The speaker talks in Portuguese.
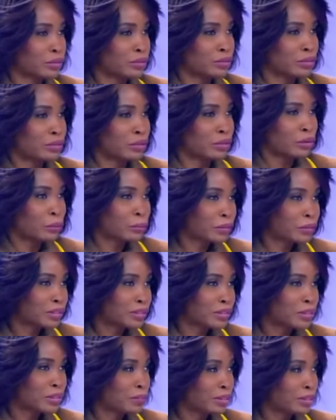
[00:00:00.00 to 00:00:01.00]
Operação
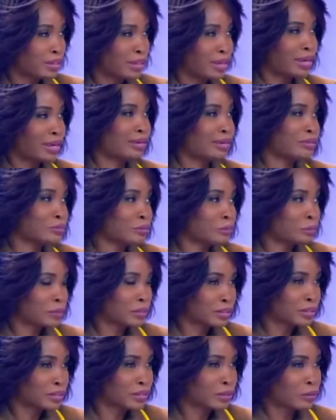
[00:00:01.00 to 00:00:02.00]
Brilhante, Operação
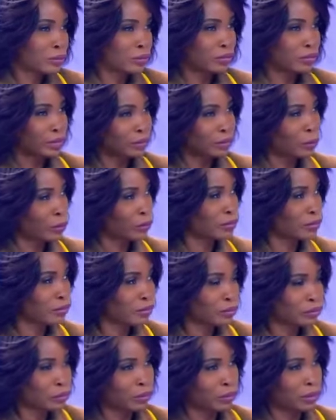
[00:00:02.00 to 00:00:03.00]
qualquer coisa, não estou
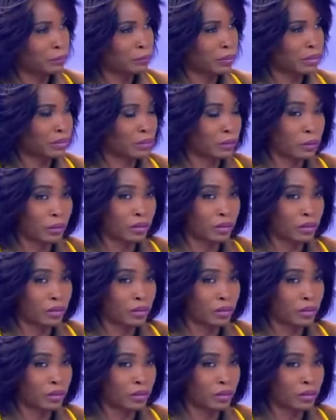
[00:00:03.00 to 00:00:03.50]
lembrada agora.